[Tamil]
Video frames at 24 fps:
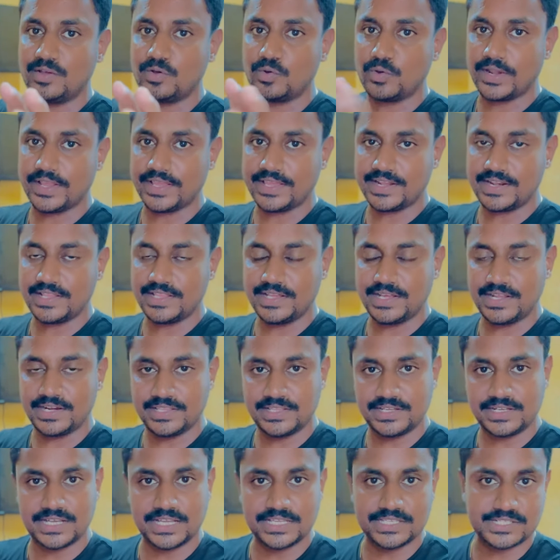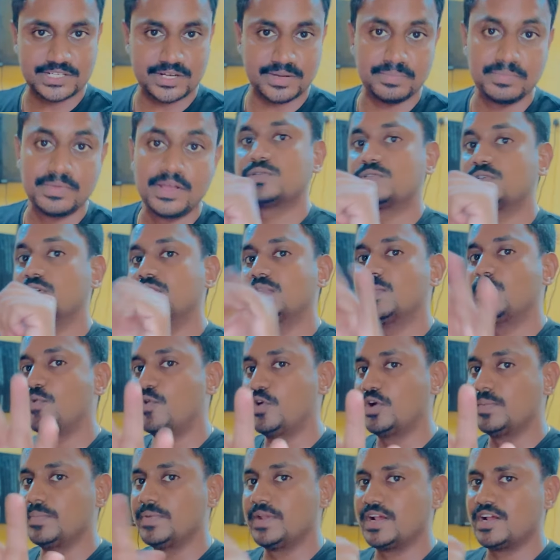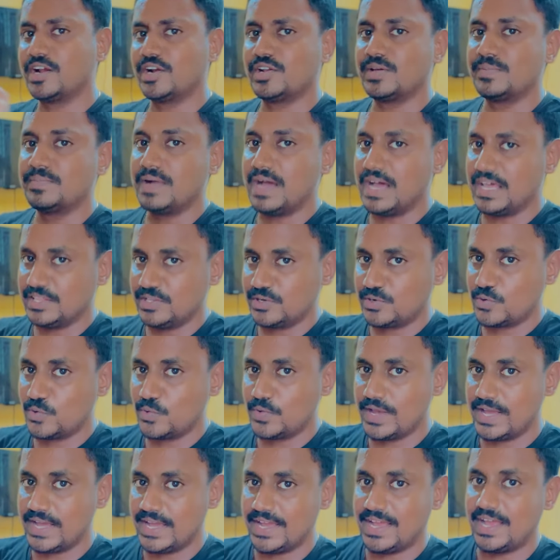குறைக்கிறதுங்கிறது கஷ்டம் ஸோ இந்த மூணும் இருக்கட்டும் அது கூட